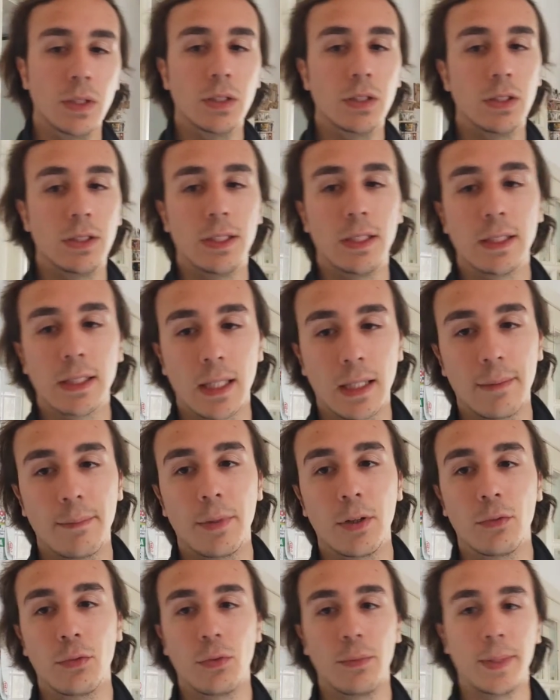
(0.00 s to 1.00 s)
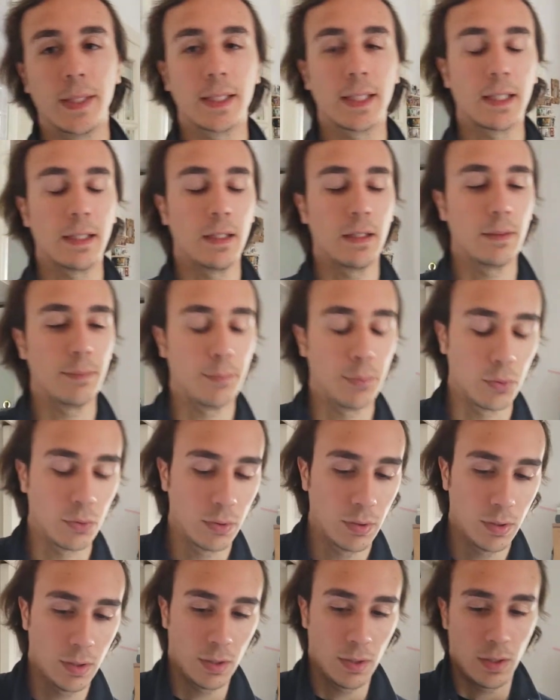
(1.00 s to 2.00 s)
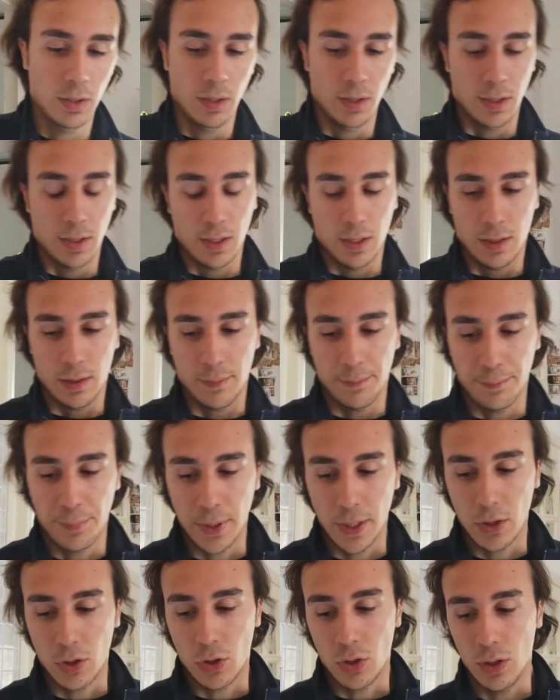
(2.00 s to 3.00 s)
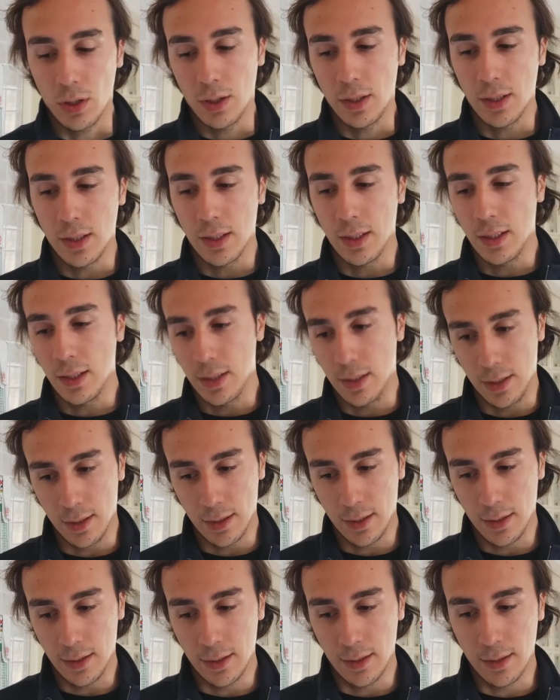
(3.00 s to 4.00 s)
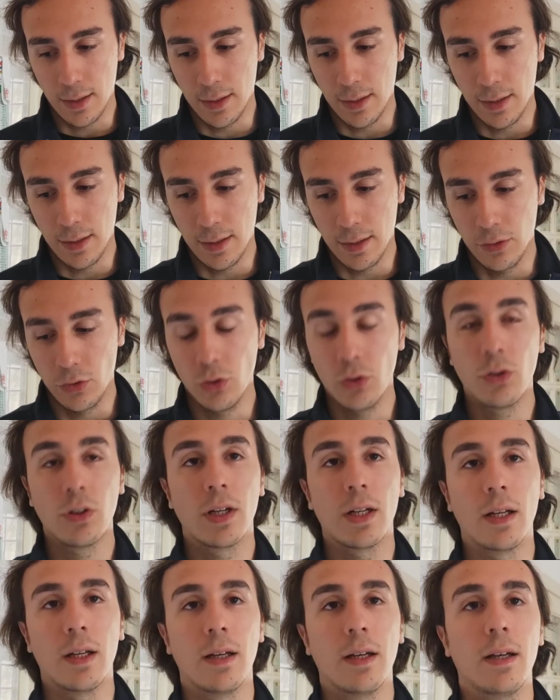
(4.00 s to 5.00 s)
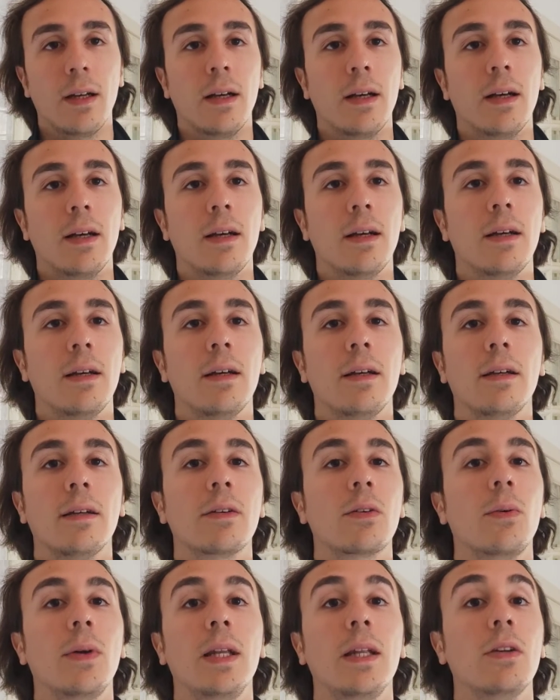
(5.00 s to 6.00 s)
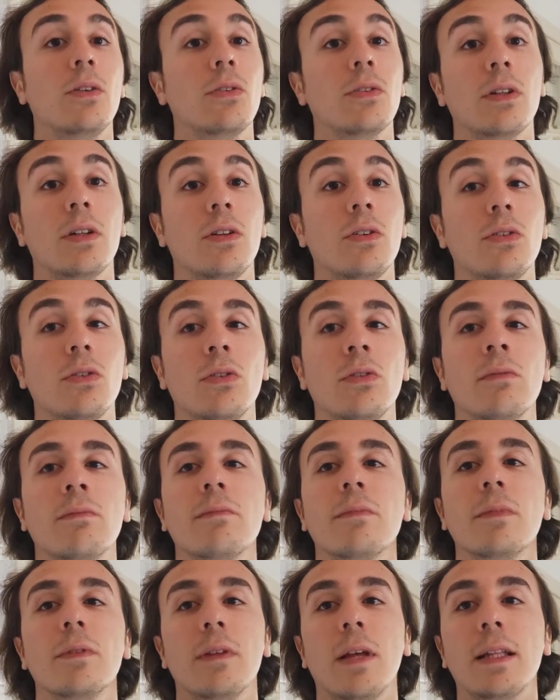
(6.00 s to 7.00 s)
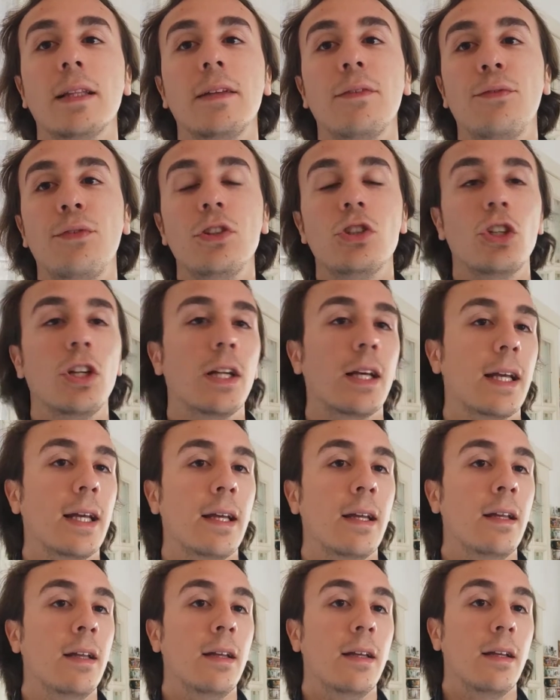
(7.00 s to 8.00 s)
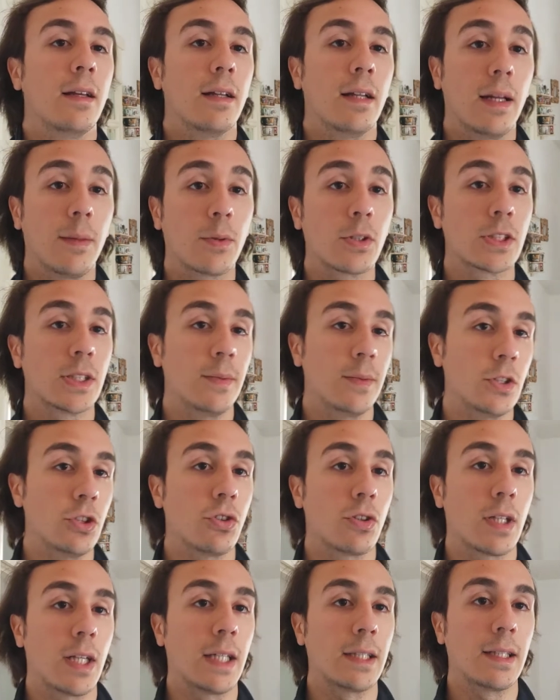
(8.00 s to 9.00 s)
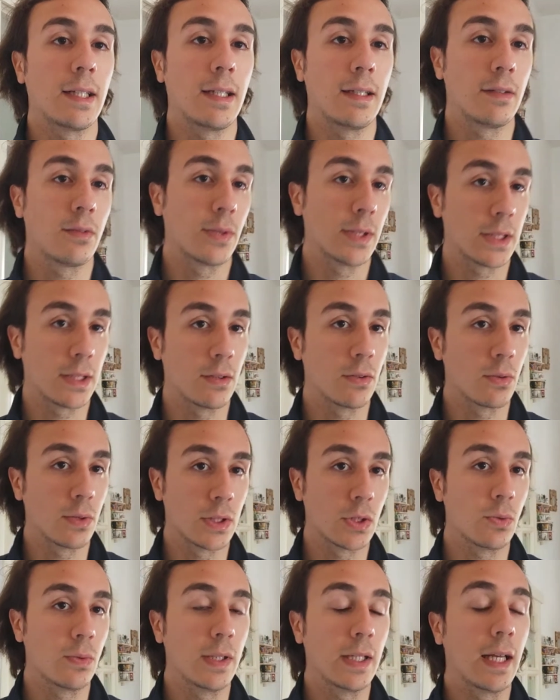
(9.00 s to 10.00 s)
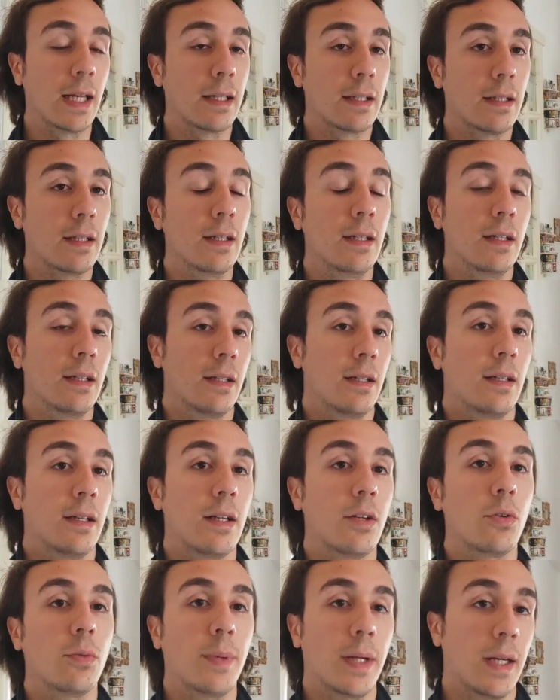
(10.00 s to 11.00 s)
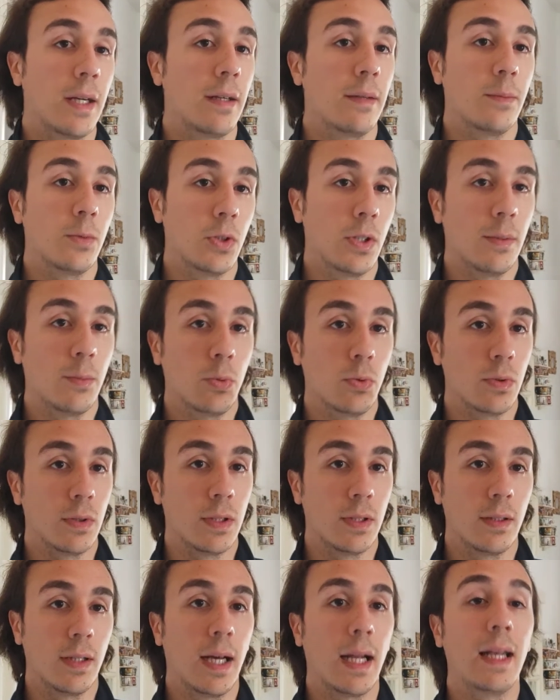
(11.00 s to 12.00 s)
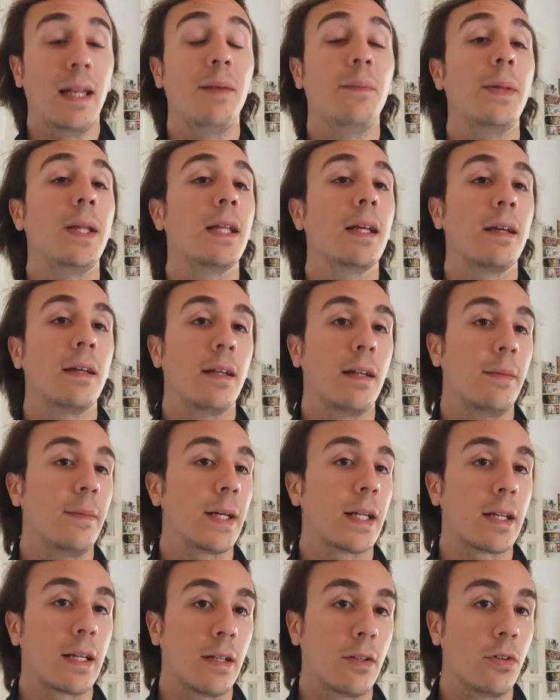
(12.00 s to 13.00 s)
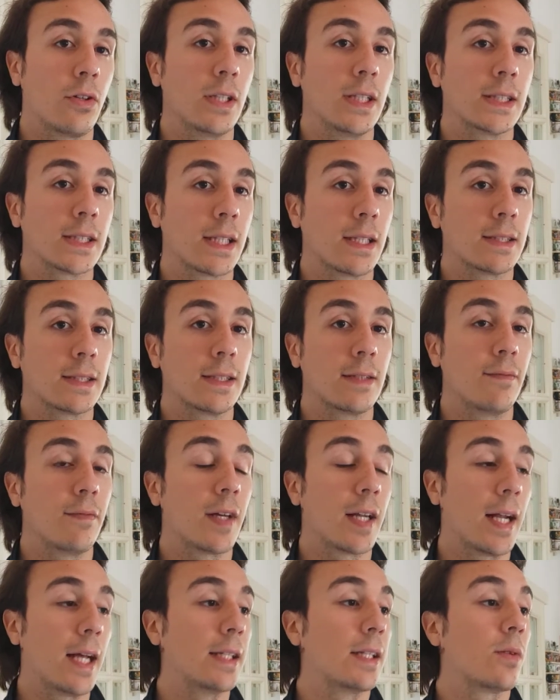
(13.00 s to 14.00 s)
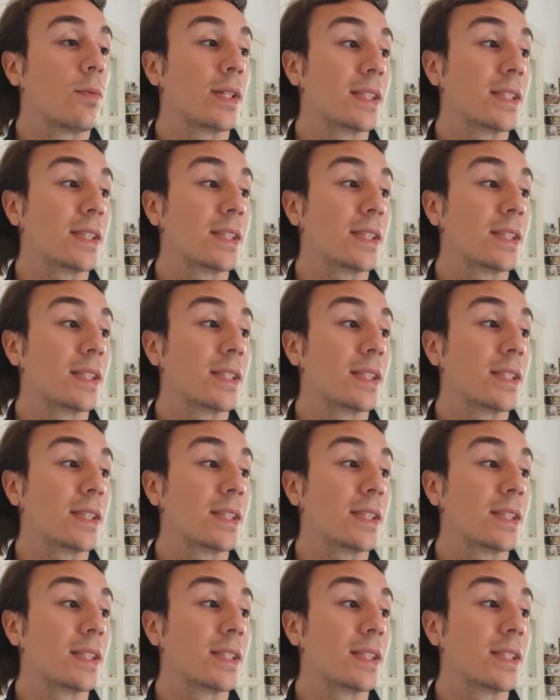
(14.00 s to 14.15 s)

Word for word: si sarebbero fomentati di più. Però eh, non, eh, quindi non, non, è difficile che la prossima giornata, questo, questo weekend, recupereremo dei punti. Al limite rimarranno le distanze invariate,